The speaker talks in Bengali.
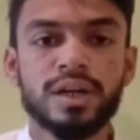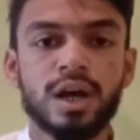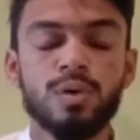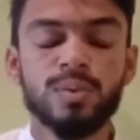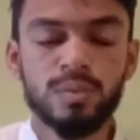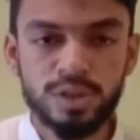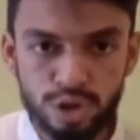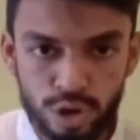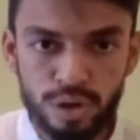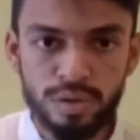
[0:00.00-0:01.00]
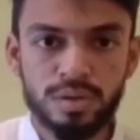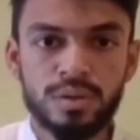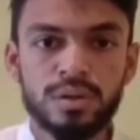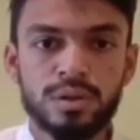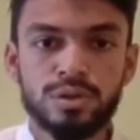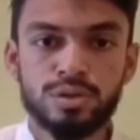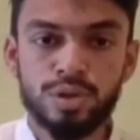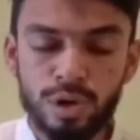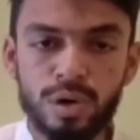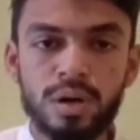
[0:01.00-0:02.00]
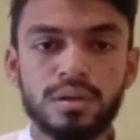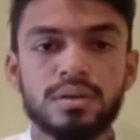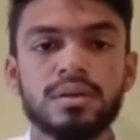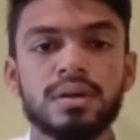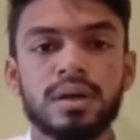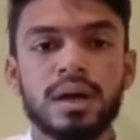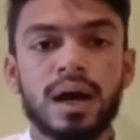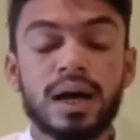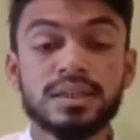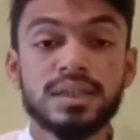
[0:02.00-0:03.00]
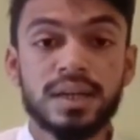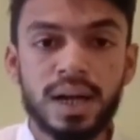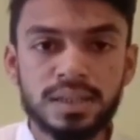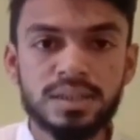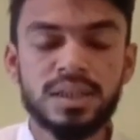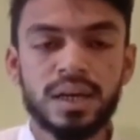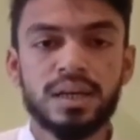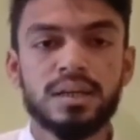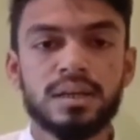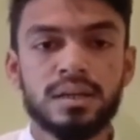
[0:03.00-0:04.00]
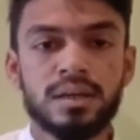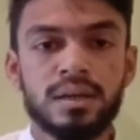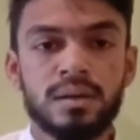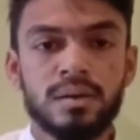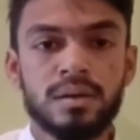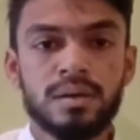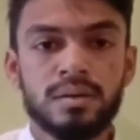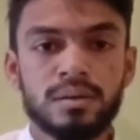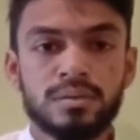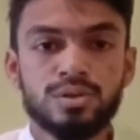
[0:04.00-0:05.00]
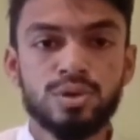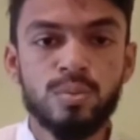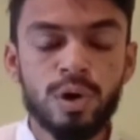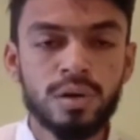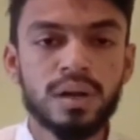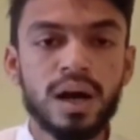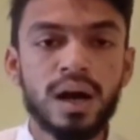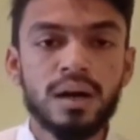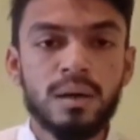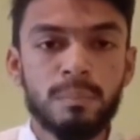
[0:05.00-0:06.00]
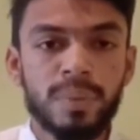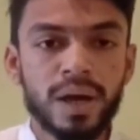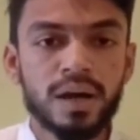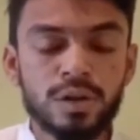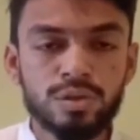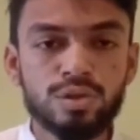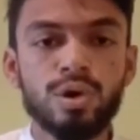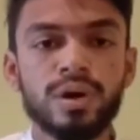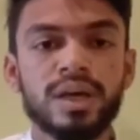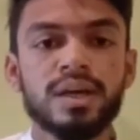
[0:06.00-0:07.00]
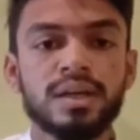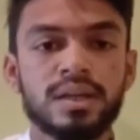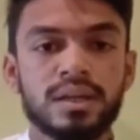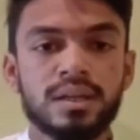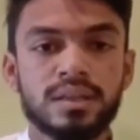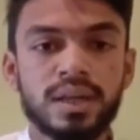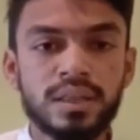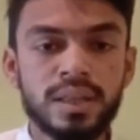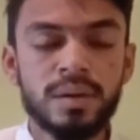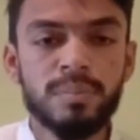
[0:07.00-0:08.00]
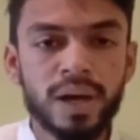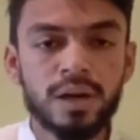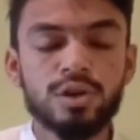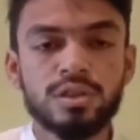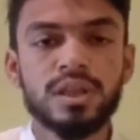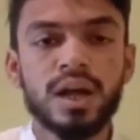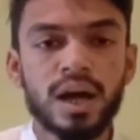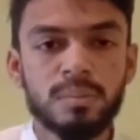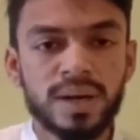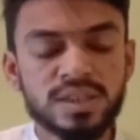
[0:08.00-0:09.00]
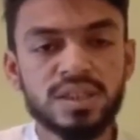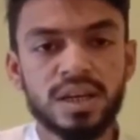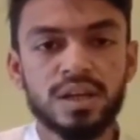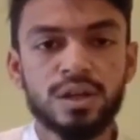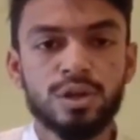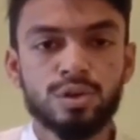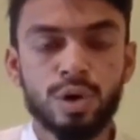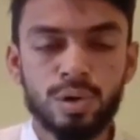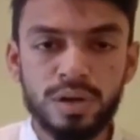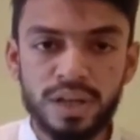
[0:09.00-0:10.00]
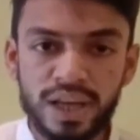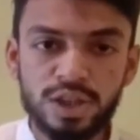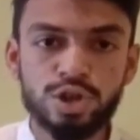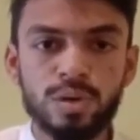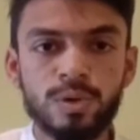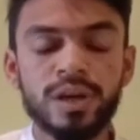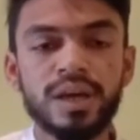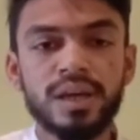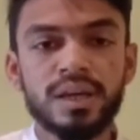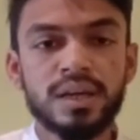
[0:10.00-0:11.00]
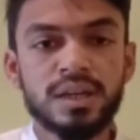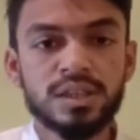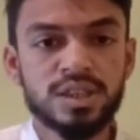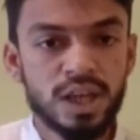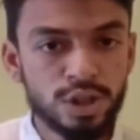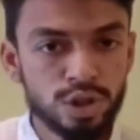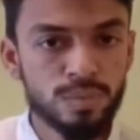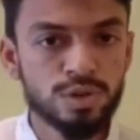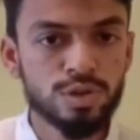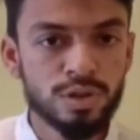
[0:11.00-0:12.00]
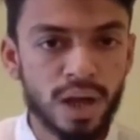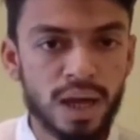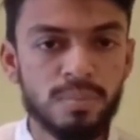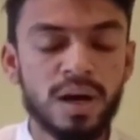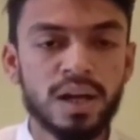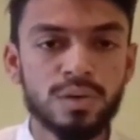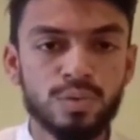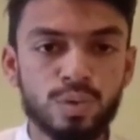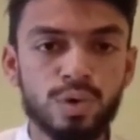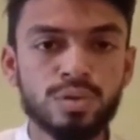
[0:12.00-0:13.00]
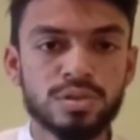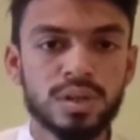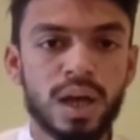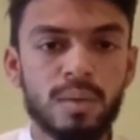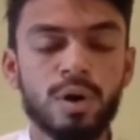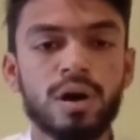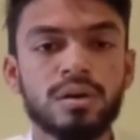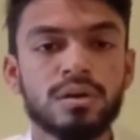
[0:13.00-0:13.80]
একটা অপমানজনক যখন আজকে রাজ্যে যুবকরা বেকারত্ব হয়ে দিন দিন বেকারত্বের হার বাড়ছে তখন এই সময়ে সেই সমস্ত ড্রাইভার কুকস এবং